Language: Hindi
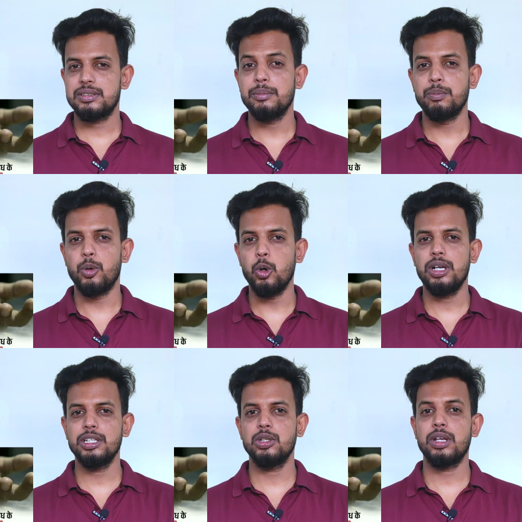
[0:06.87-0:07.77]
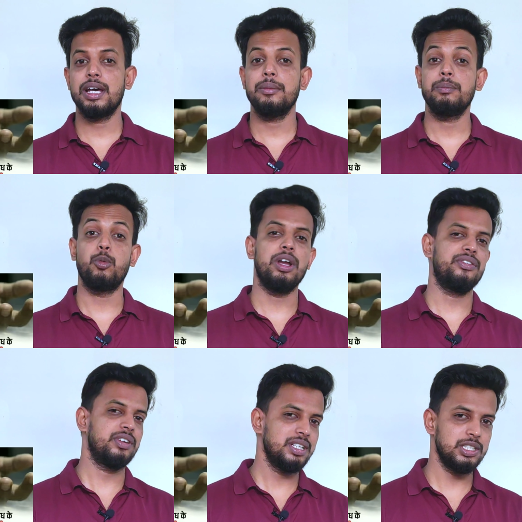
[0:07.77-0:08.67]
पर संभोग के दौरान
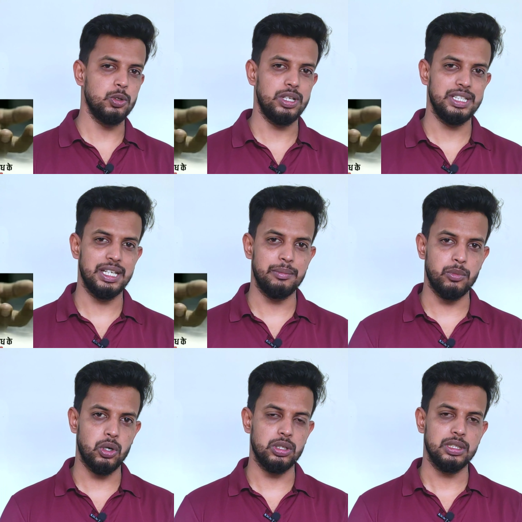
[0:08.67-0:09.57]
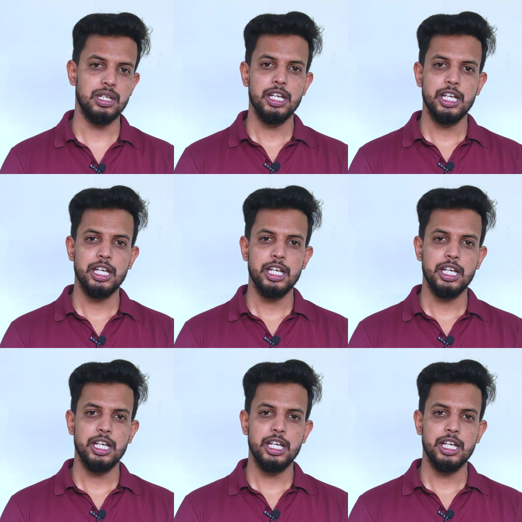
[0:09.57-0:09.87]
बॉयफ्रेंड की हो रही है मौत